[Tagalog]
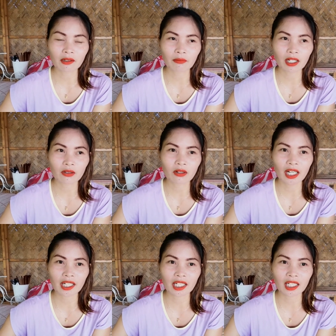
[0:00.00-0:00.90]

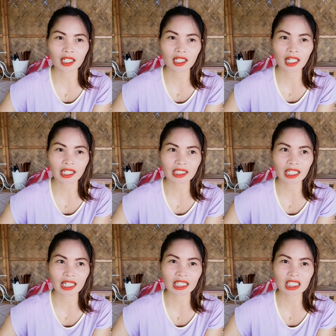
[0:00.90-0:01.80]
magkuha ng
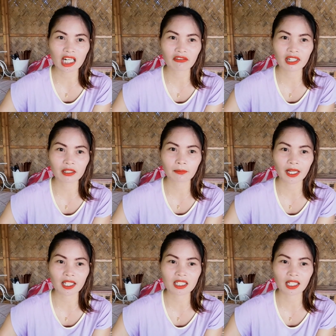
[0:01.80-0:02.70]
ganyan, ng travel
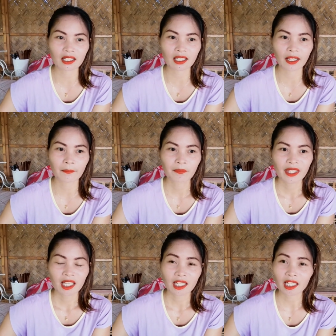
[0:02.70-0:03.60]
pass kasi
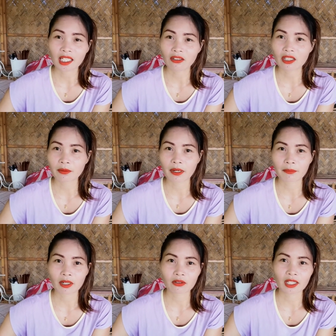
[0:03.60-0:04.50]
nandito si
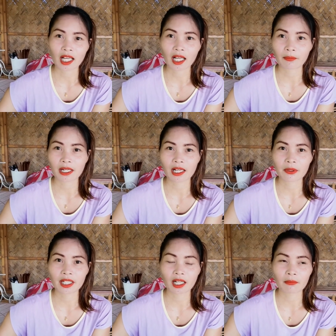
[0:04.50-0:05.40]
mama ko sa
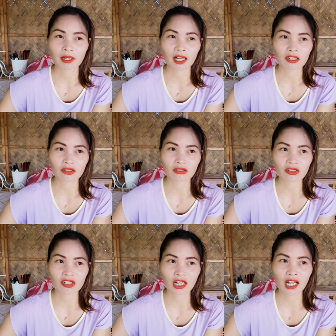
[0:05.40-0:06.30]
Palawan,
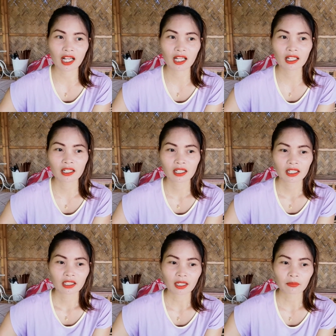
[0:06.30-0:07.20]
nakabakasyon siya.
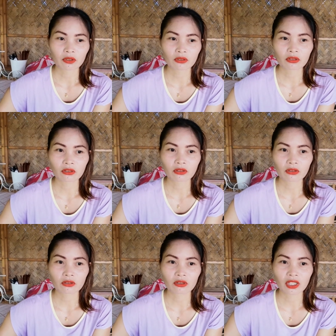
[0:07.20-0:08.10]
Tapos gusto
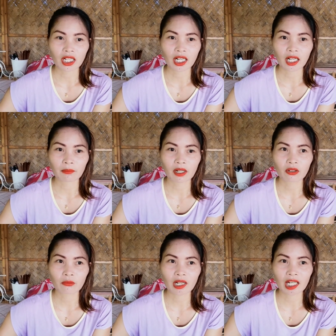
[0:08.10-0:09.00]
ko na
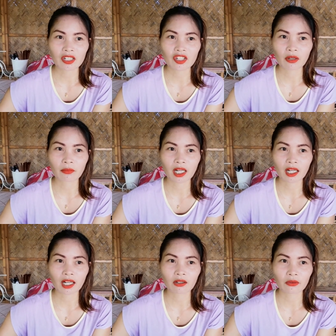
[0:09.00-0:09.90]
bago man lang siya
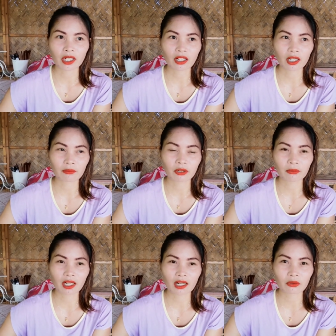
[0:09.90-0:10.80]
makauwi, halimbawa
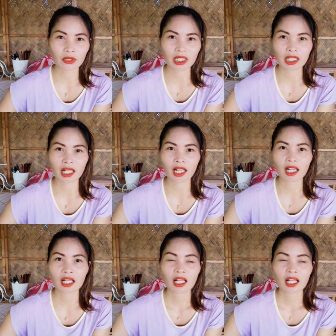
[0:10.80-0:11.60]
makauwi na,